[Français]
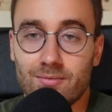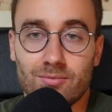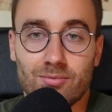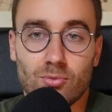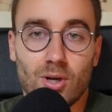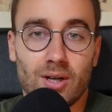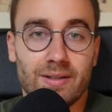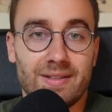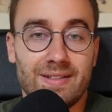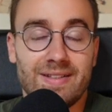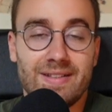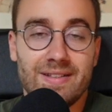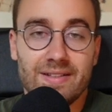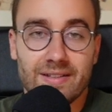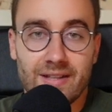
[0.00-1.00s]
voire des
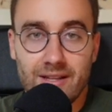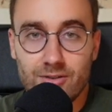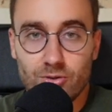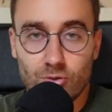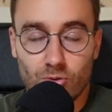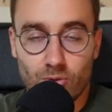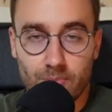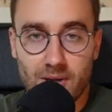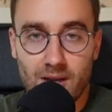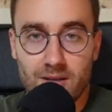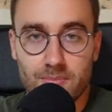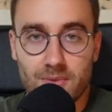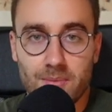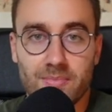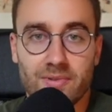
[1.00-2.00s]
dizaines de campagnes,
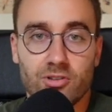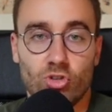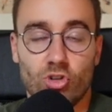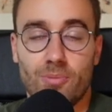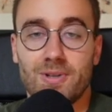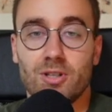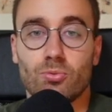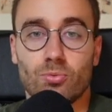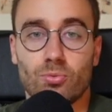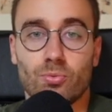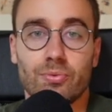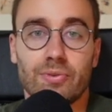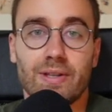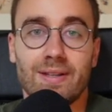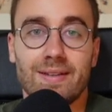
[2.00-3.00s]
même si jamais ton
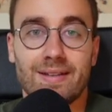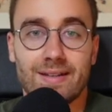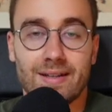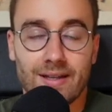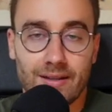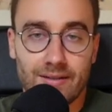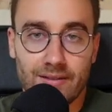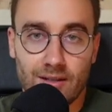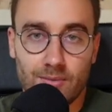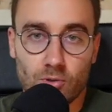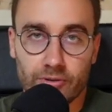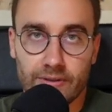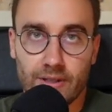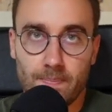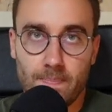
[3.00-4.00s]
compte est très
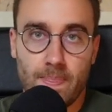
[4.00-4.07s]
segmenté.